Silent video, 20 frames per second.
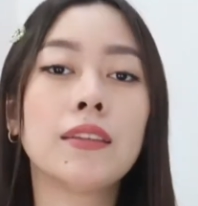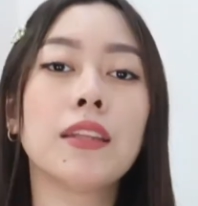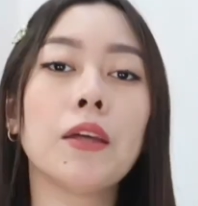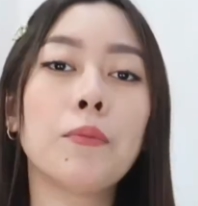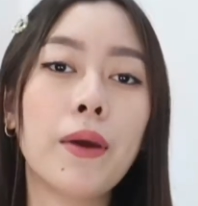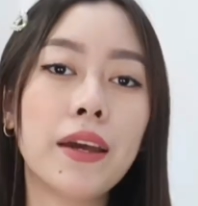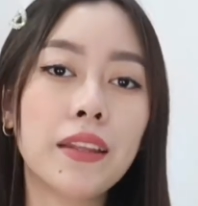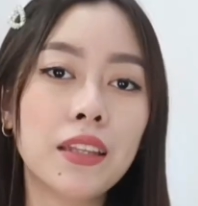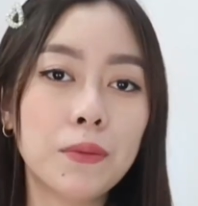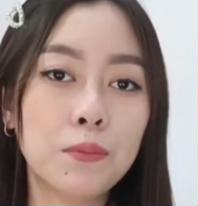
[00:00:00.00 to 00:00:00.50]

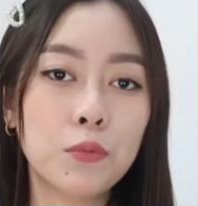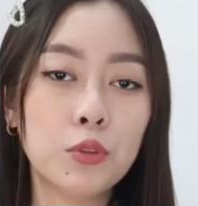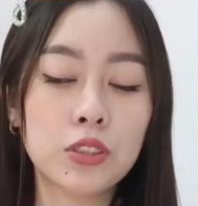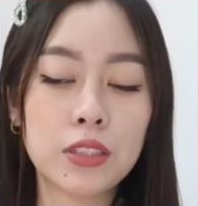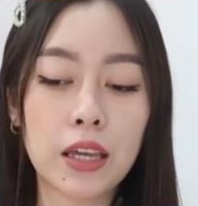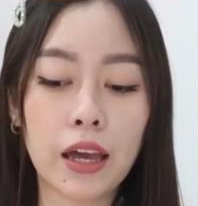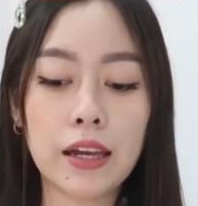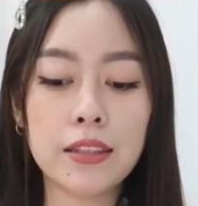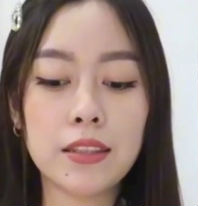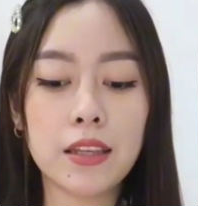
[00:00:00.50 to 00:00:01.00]
Depende po
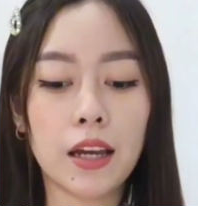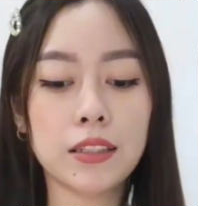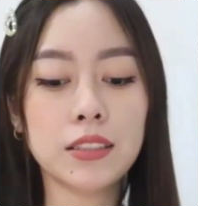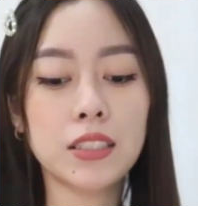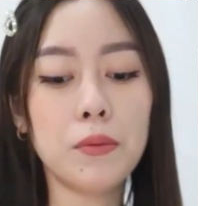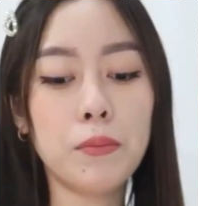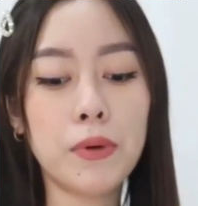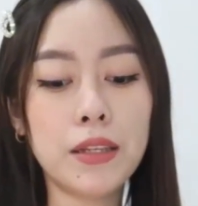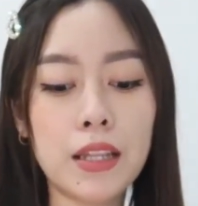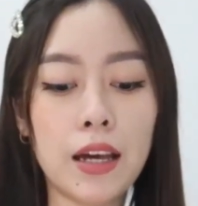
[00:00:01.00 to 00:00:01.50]
sa kanya
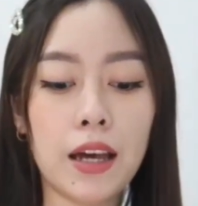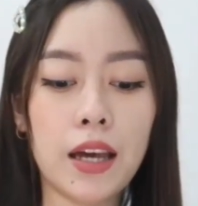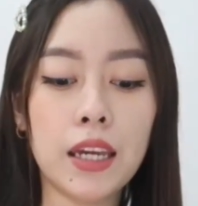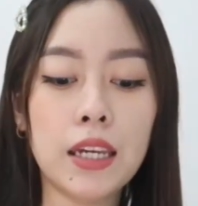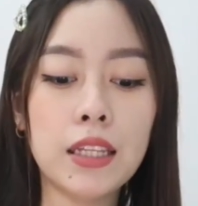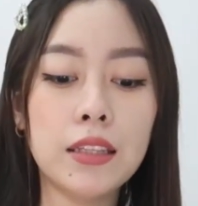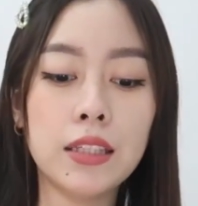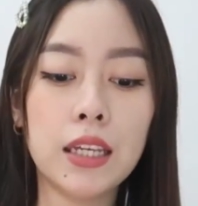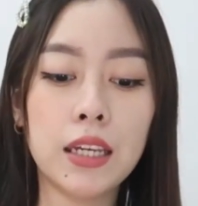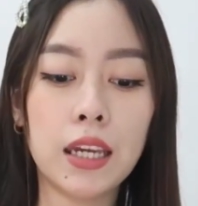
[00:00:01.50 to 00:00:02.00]
kasi may
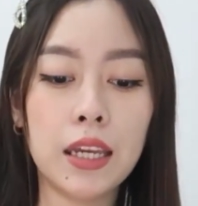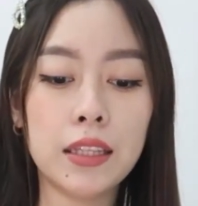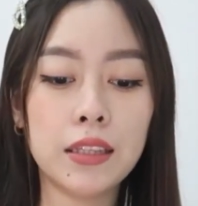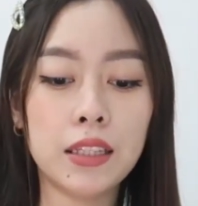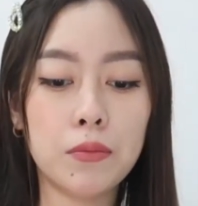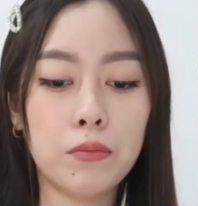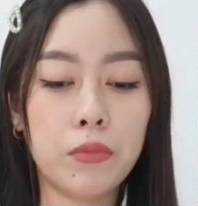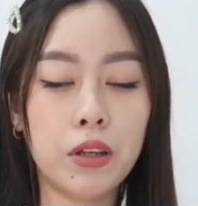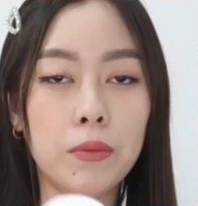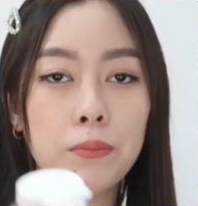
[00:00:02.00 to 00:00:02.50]

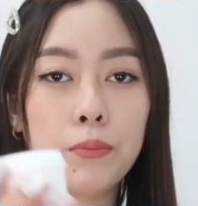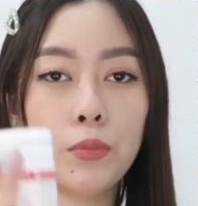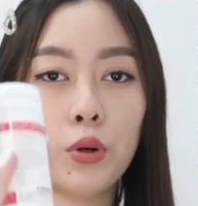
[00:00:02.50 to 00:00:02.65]
naka-indicate naman